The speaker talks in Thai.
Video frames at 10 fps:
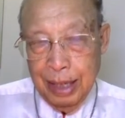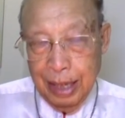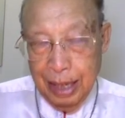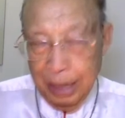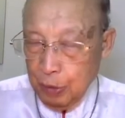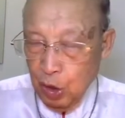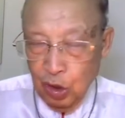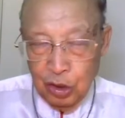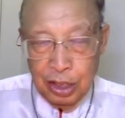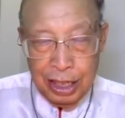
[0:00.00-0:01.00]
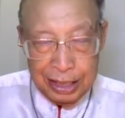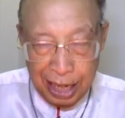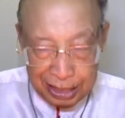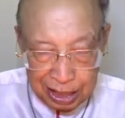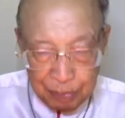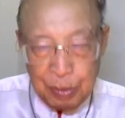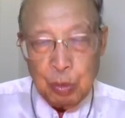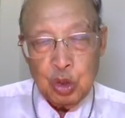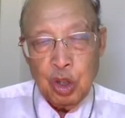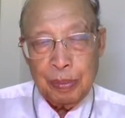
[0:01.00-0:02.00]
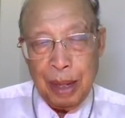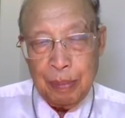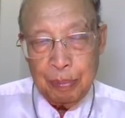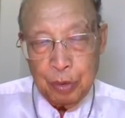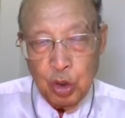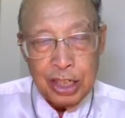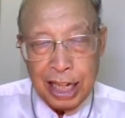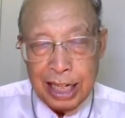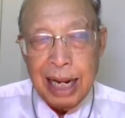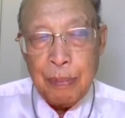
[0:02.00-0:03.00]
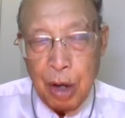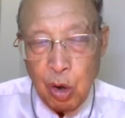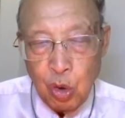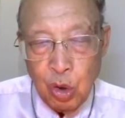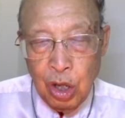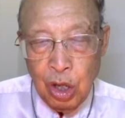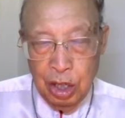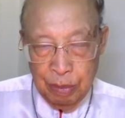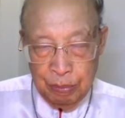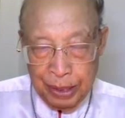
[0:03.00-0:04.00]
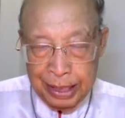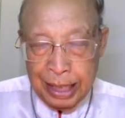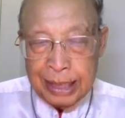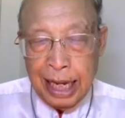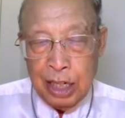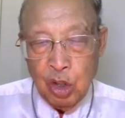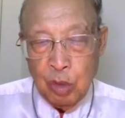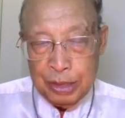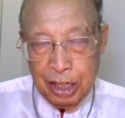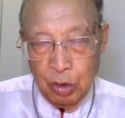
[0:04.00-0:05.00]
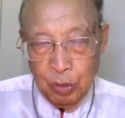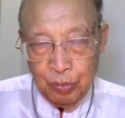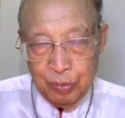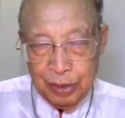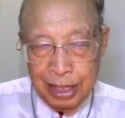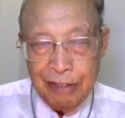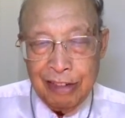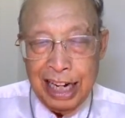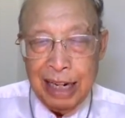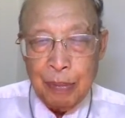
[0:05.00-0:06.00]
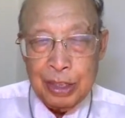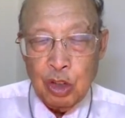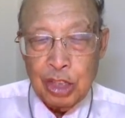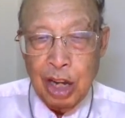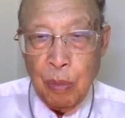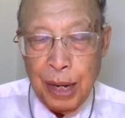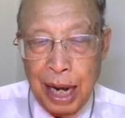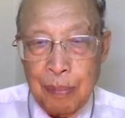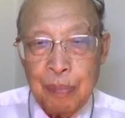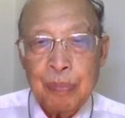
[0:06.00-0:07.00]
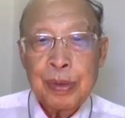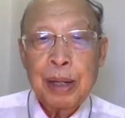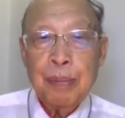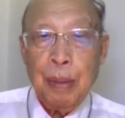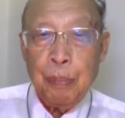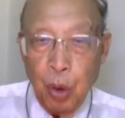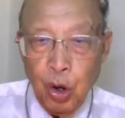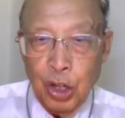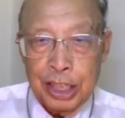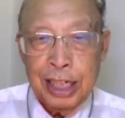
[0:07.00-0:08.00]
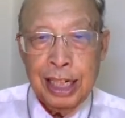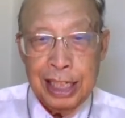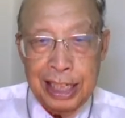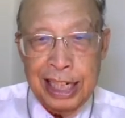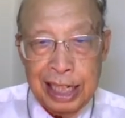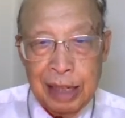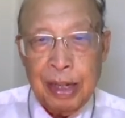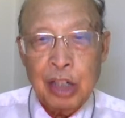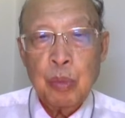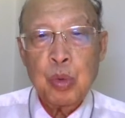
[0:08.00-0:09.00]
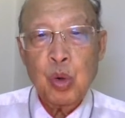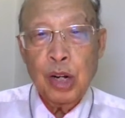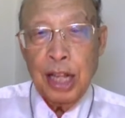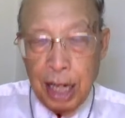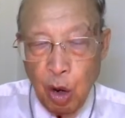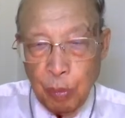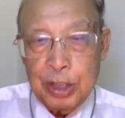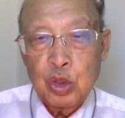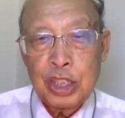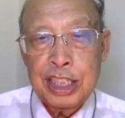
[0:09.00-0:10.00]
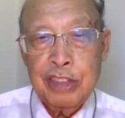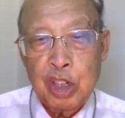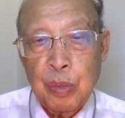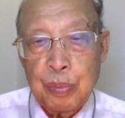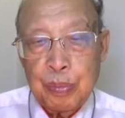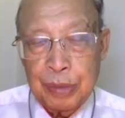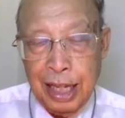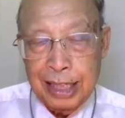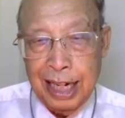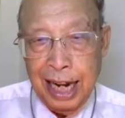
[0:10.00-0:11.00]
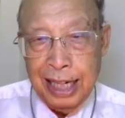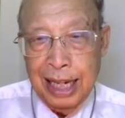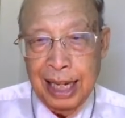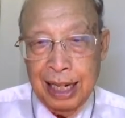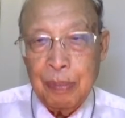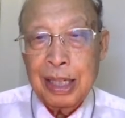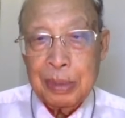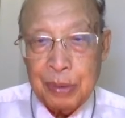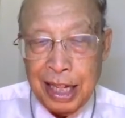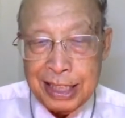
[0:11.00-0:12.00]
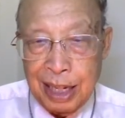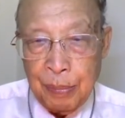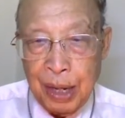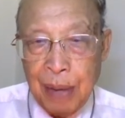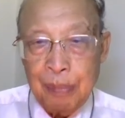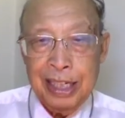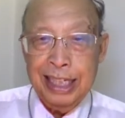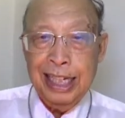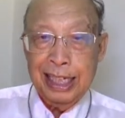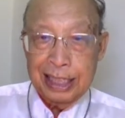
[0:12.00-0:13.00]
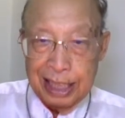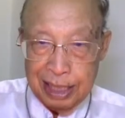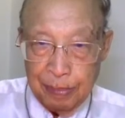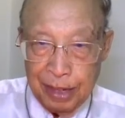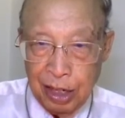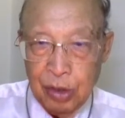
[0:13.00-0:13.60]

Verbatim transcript: ให้พี่น้อง ให้ท่านเกิดเป็นผู้สอบธรรมโดยการรับเอาเป็นการไถ่ของพระเจ้า เวลานั้นพระเจ้าจะเอาพระคำพระพรฤทธิ์เดชอำนาจของพระองค์เข้าไปอยู่ในชีวิตของท่านทั้งหลายแต่เมื่อท่านใส่พระคำฤทธิ์เดชจะแสดง